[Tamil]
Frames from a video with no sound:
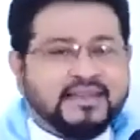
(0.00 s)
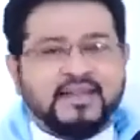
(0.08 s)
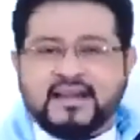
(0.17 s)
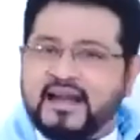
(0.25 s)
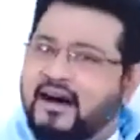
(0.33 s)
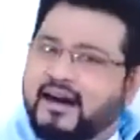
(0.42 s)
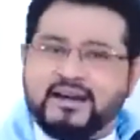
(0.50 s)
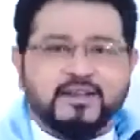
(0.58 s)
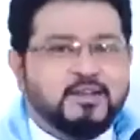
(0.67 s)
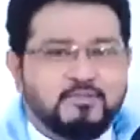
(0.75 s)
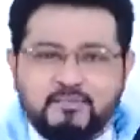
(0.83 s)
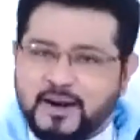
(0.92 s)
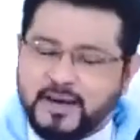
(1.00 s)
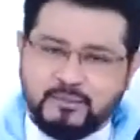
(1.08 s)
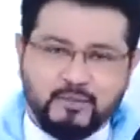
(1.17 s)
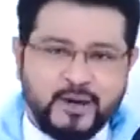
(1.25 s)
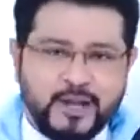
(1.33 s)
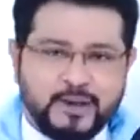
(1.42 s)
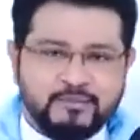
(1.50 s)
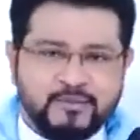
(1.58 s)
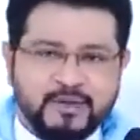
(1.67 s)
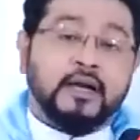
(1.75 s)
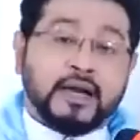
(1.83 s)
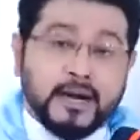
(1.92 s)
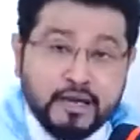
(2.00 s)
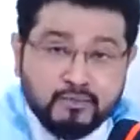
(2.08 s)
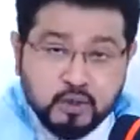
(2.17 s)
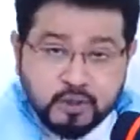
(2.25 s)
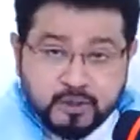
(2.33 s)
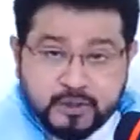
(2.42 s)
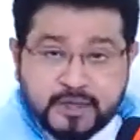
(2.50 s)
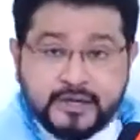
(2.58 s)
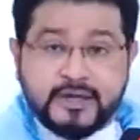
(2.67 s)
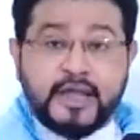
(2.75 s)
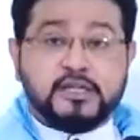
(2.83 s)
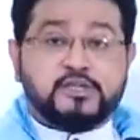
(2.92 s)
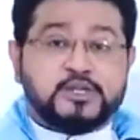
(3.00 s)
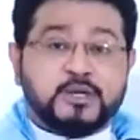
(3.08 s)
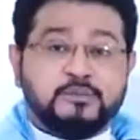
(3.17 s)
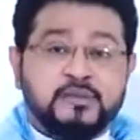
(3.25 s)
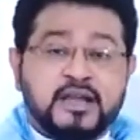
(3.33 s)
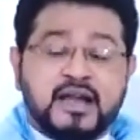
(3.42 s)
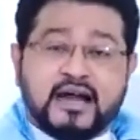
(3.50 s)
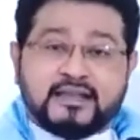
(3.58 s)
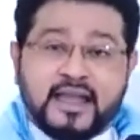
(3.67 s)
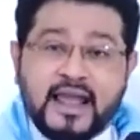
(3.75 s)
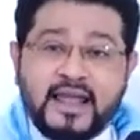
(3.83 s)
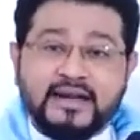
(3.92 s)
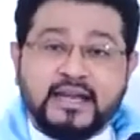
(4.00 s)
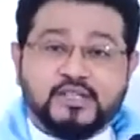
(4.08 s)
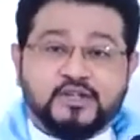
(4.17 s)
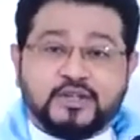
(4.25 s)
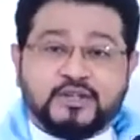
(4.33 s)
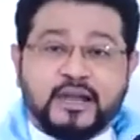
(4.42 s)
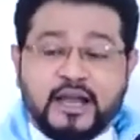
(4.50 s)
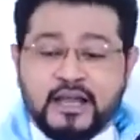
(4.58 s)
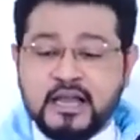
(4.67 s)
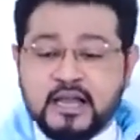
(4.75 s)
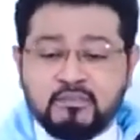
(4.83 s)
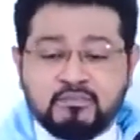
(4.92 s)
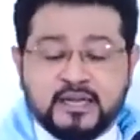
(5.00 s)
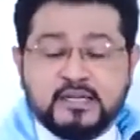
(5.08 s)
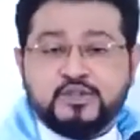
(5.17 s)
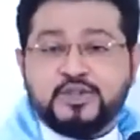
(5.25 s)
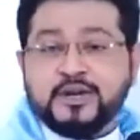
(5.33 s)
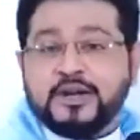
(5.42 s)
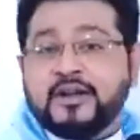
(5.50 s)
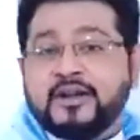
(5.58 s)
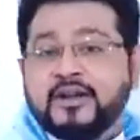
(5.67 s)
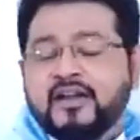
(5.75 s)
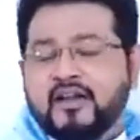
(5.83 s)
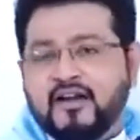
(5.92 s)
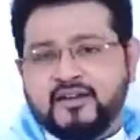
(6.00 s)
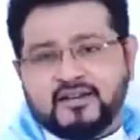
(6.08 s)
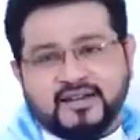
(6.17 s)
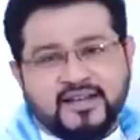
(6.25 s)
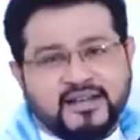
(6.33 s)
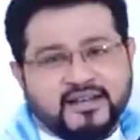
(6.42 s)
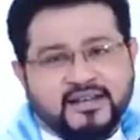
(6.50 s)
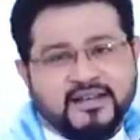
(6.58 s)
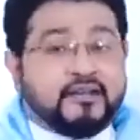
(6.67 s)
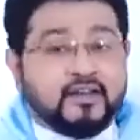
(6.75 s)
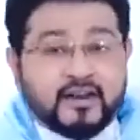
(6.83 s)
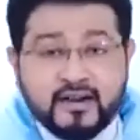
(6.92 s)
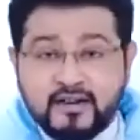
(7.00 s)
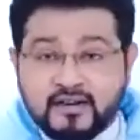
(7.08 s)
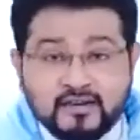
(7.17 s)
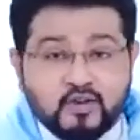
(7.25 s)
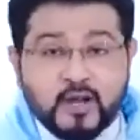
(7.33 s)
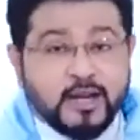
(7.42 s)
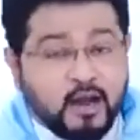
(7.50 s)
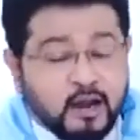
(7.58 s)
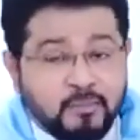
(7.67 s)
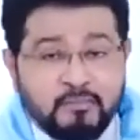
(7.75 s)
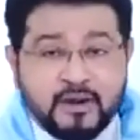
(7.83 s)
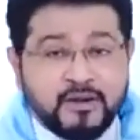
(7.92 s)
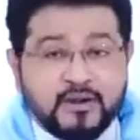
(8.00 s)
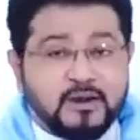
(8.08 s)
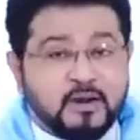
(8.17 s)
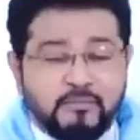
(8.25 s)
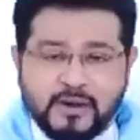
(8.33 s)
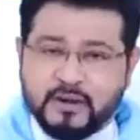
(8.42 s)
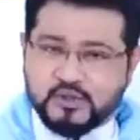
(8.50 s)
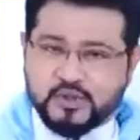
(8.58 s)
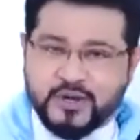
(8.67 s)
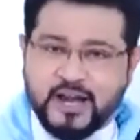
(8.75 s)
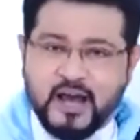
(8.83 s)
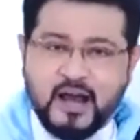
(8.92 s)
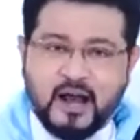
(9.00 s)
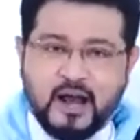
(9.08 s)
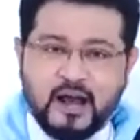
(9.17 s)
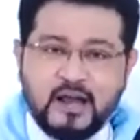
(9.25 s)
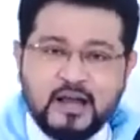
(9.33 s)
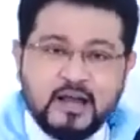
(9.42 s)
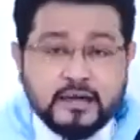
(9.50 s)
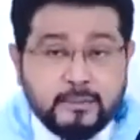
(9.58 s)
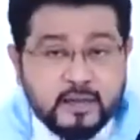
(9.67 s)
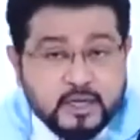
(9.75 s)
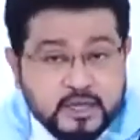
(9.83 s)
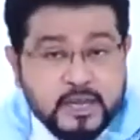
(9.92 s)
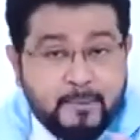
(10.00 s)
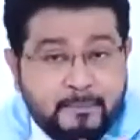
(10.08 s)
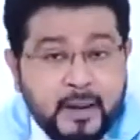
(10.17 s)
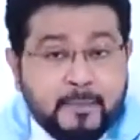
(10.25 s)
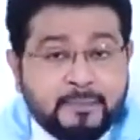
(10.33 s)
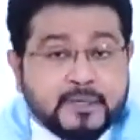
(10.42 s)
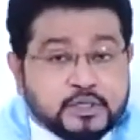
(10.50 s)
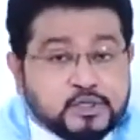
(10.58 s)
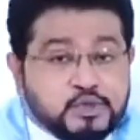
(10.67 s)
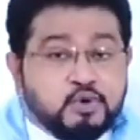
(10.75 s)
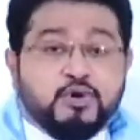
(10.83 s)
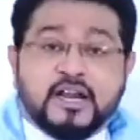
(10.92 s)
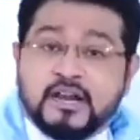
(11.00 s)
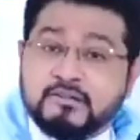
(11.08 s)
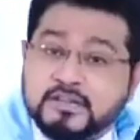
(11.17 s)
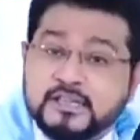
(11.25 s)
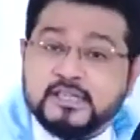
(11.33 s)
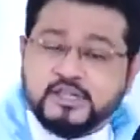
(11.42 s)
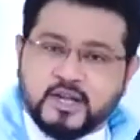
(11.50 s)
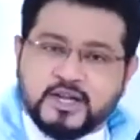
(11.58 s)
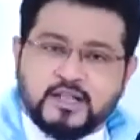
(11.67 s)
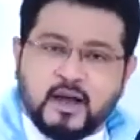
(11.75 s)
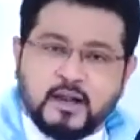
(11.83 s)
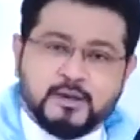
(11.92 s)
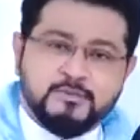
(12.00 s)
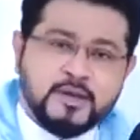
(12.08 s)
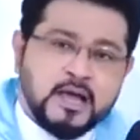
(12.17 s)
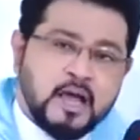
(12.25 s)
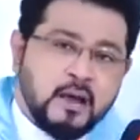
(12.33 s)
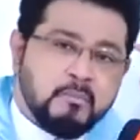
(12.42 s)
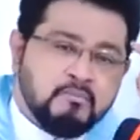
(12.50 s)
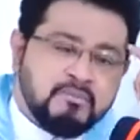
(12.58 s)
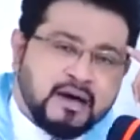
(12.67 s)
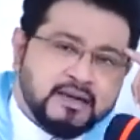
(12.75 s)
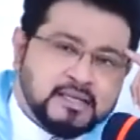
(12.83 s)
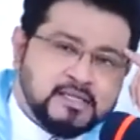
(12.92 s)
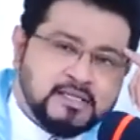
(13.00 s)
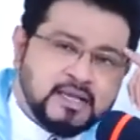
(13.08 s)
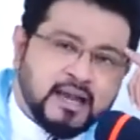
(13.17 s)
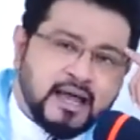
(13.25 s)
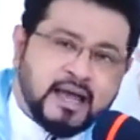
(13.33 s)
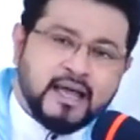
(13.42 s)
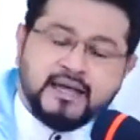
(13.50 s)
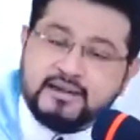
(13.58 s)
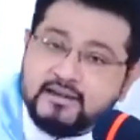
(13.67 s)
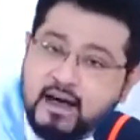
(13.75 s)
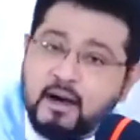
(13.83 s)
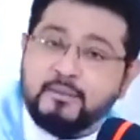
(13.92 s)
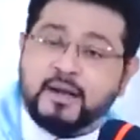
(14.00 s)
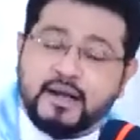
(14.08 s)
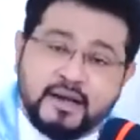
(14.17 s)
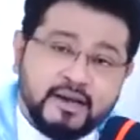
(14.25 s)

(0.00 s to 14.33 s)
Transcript: இந்த காரியத்தை பண்ண முடியும் கடவுள்கிட்ட நேசம் அதே நேசத்தை மனுஷர்கிட்ட காட்டுறது இந்த ரெண்டுத்தையும் நாங்க பண்ணணும் அப்படின்னு சொன்னா நமக்கு எப்பேற்பட்ட சூழ்நிலை வந்து சேர்ந்தாலும் மனசுல நாம